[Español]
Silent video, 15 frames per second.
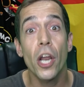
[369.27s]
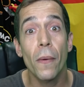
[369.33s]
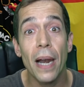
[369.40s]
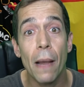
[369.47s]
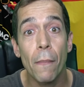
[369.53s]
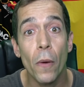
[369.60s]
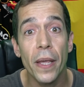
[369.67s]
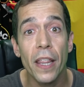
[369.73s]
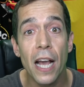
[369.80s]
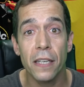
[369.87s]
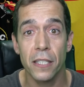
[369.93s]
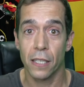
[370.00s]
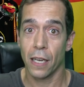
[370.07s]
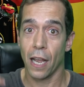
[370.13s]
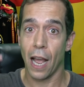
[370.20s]
¿Dónde van las
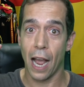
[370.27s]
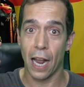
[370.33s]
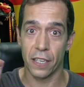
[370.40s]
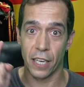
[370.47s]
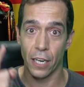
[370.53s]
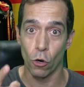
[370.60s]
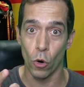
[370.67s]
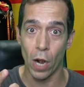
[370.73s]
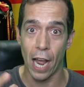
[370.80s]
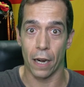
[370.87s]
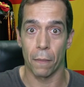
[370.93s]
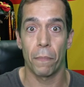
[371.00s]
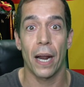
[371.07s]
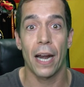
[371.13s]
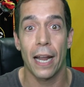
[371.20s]
movidas? Al
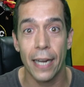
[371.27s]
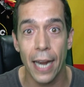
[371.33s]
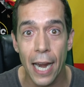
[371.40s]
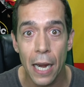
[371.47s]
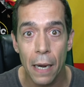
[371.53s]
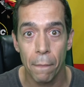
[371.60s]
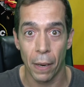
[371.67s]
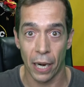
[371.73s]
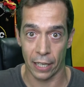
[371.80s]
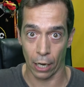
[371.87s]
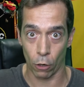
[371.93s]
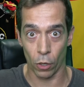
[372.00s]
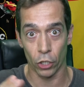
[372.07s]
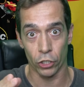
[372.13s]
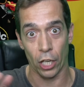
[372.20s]
singular. ¿Para qué? Para
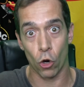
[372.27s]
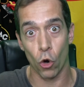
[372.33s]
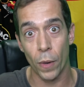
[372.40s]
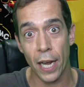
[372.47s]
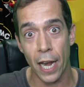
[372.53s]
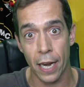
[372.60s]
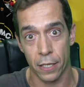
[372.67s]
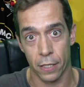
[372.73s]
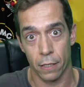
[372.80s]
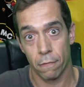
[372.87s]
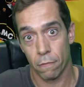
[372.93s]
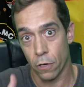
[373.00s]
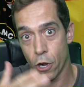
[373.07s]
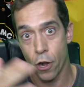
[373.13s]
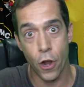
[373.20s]
que cuando te jubiles
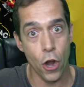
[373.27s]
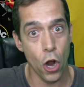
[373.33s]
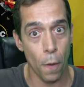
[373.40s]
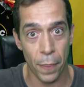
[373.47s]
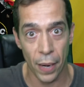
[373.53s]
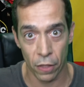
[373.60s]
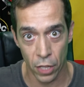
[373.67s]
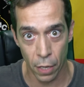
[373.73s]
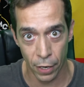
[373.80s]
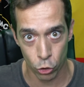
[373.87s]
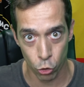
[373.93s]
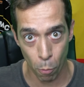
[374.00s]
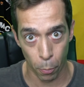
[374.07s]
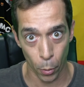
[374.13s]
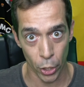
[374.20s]
no
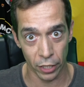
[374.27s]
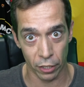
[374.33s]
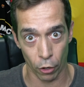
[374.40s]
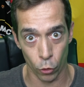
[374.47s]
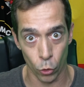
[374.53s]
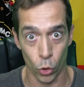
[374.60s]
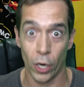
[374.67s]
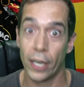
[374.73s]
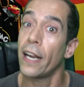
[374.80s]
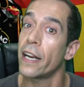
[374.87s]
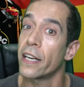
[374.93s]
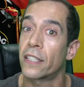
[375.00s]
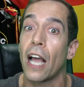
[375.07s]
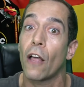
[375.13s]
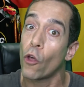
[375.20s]
percibas un puñetero duro. Es que
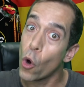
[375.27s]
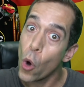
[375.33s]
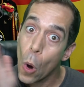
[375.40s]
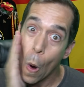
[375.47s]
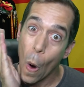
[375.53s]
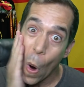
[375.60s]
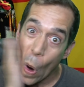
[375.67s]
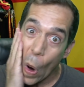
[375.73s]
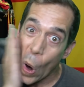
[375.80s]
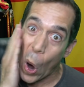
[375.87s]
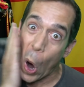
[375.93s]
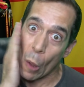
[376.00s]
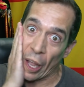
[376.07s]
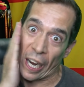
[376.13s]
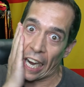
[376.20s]
el Estado
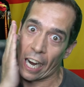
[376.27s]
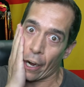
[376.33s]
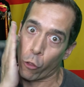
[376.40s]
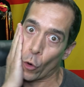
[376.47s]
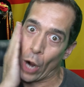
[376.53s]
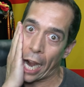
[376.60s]
Joder, qué cara